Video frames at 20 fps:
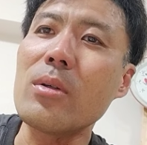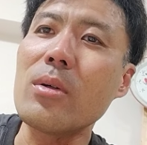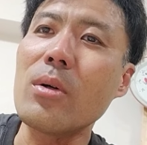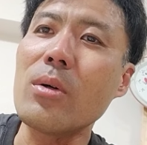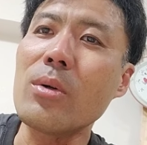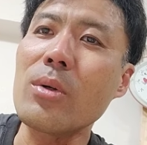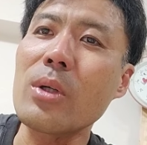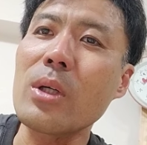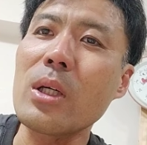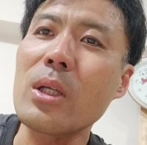
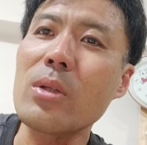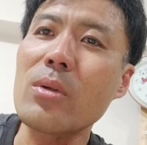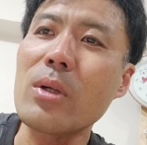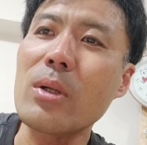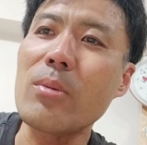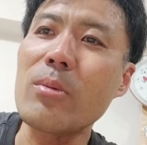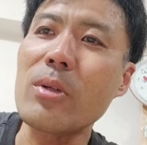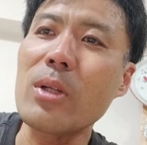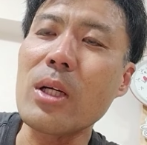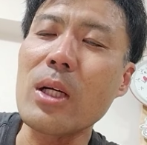恩恵とか
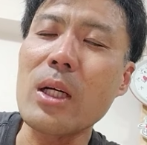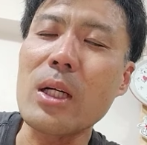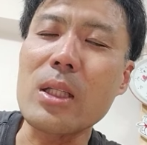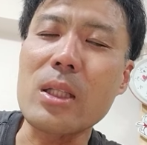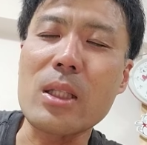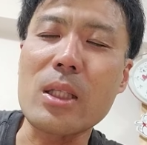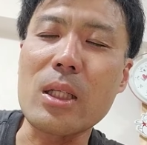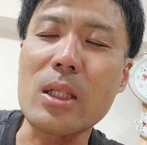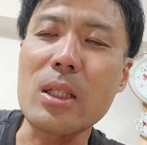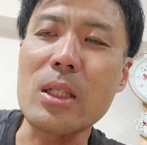もなかっ
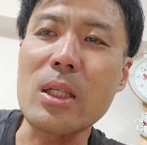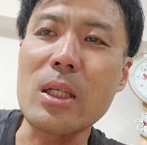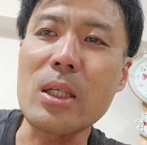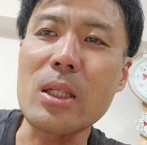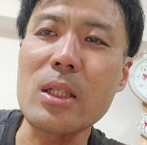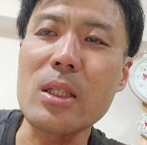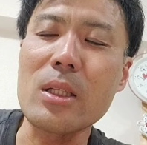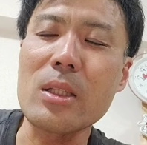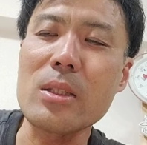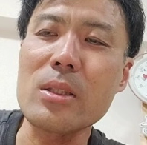たんで、あれ
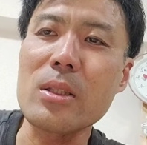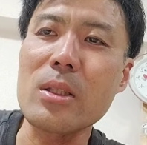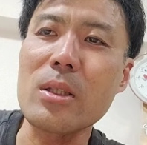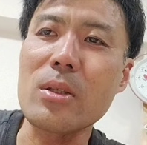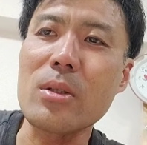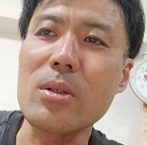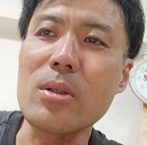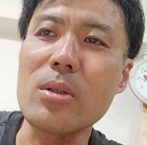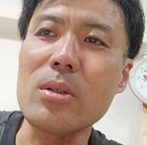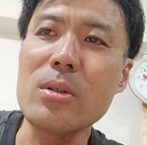ですけ
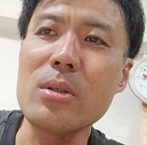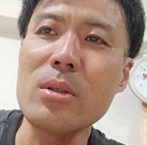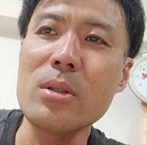ど、